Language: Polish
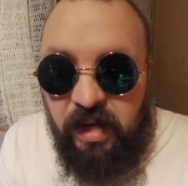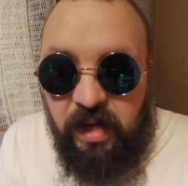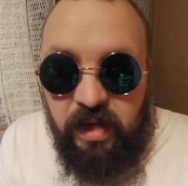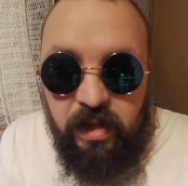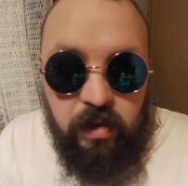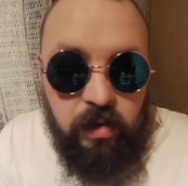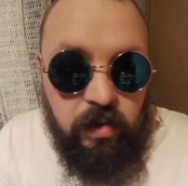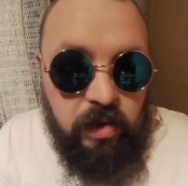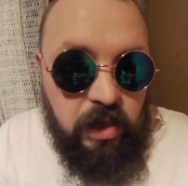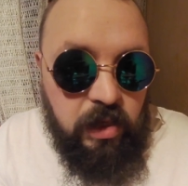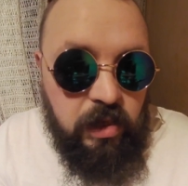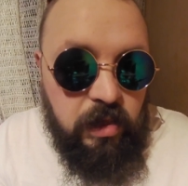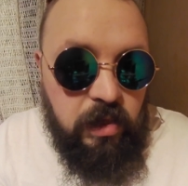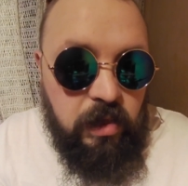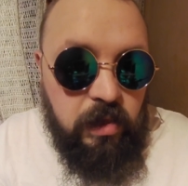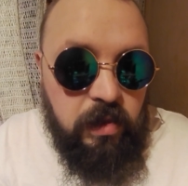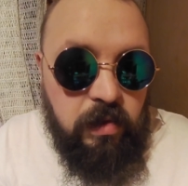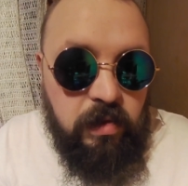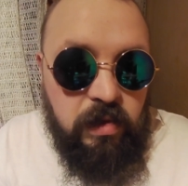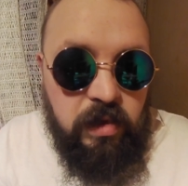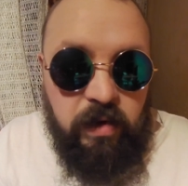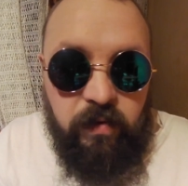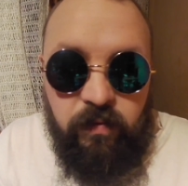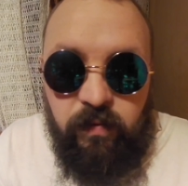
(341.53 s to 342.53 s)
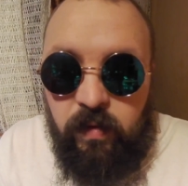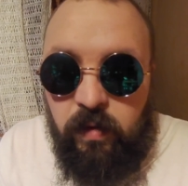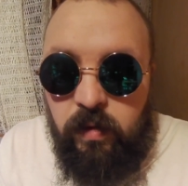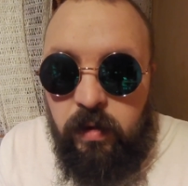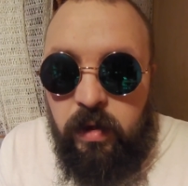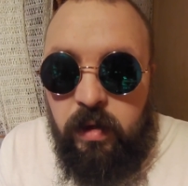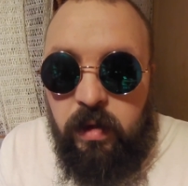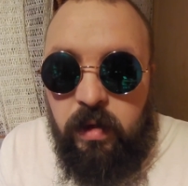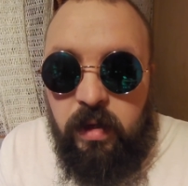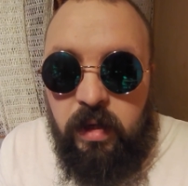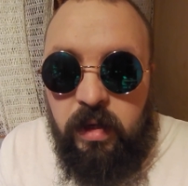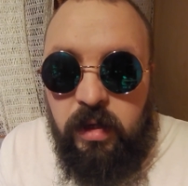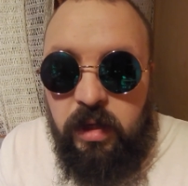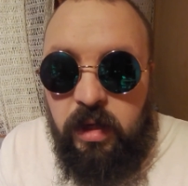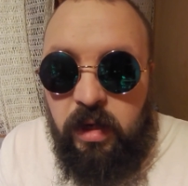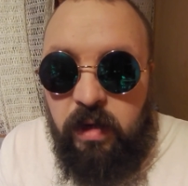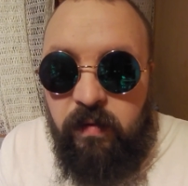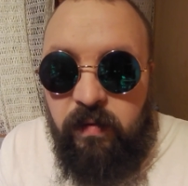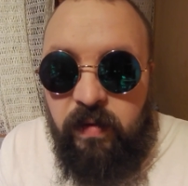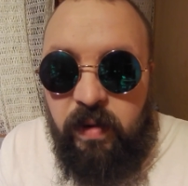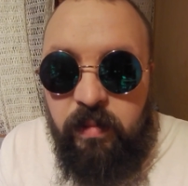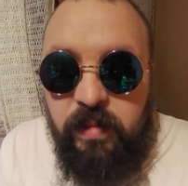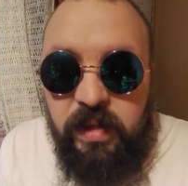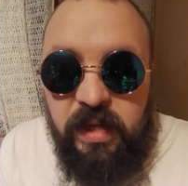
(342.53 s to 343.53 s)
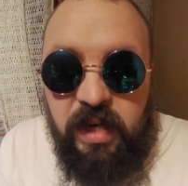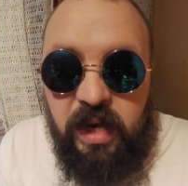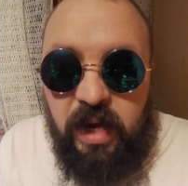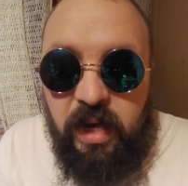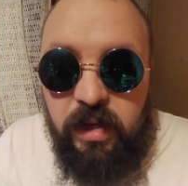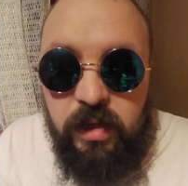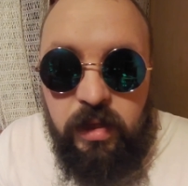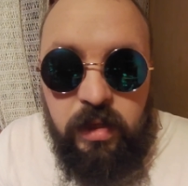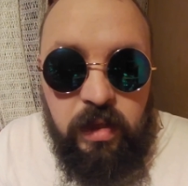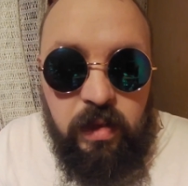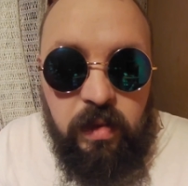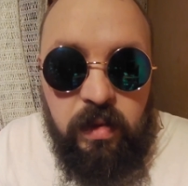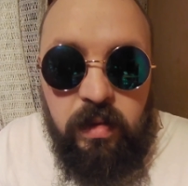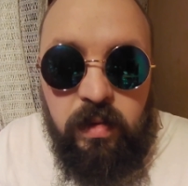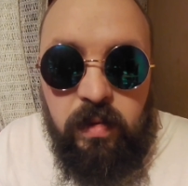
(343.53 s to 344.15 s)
To też nie są zawody. Jeżeli wam zgaśnie,